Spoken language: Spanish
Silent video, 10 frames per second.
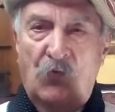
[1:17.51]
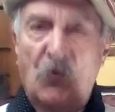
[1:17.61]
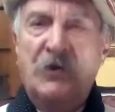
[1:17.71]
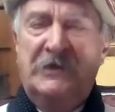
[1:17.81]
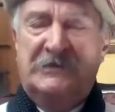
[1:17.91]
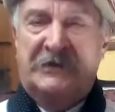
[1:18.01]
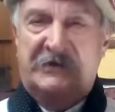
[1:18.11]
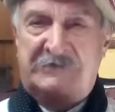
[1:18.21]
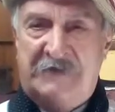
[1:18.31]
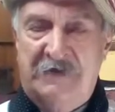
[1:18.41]
un
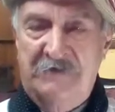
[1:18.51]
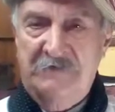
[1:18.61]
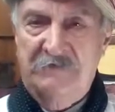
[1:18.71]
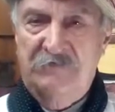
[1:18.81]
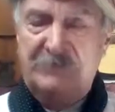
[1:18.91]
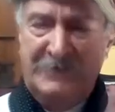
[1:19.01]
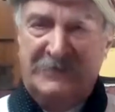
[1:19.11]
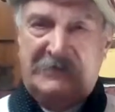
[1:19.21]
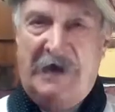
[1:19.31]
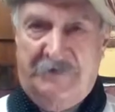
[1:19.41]
guitarrista, un
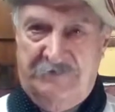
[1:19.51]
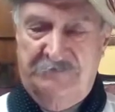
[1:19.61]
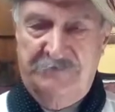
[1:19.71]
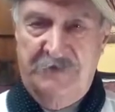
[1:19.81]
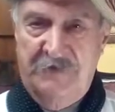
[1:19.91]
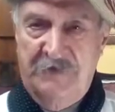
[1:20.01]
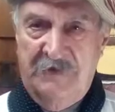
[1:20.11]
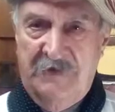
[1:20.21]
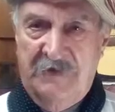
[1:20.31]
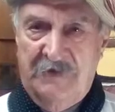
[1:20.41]
militar,
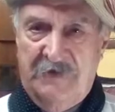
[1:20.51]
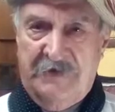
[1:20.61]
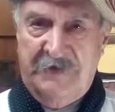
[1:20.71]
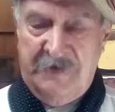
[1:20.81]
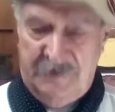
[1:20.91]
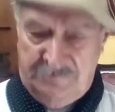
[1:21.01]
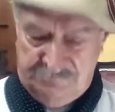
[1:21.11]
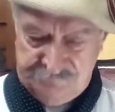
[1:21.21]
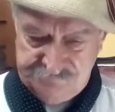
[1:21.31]
que